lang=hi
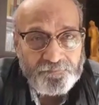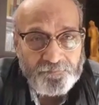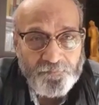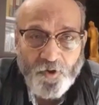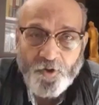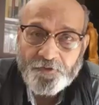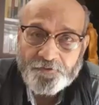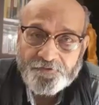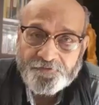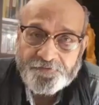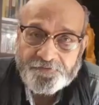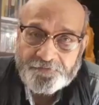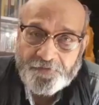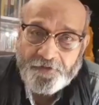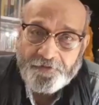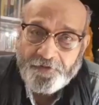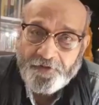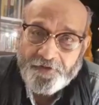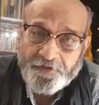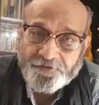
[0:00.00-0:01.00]
बहुत
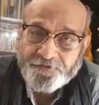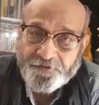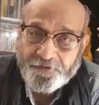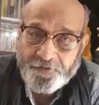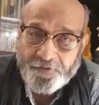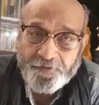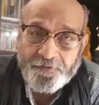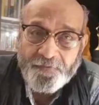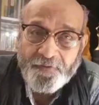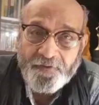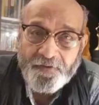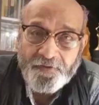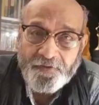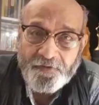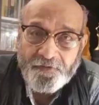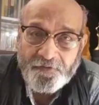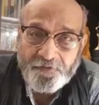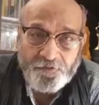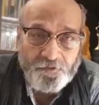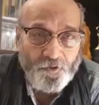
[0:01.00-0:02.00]
सारे ऐसे
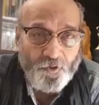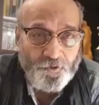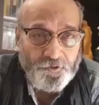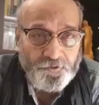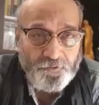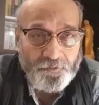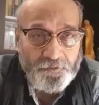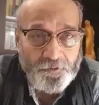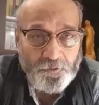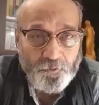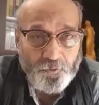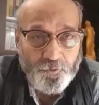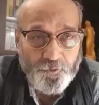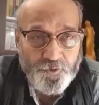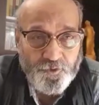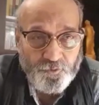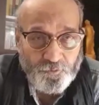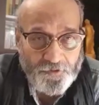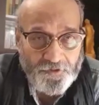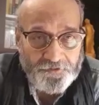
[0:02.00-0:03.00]
नौजवानों को
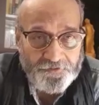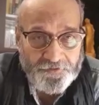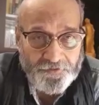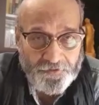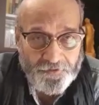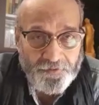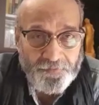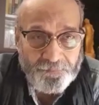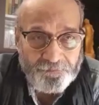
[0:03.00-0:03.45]
चुना था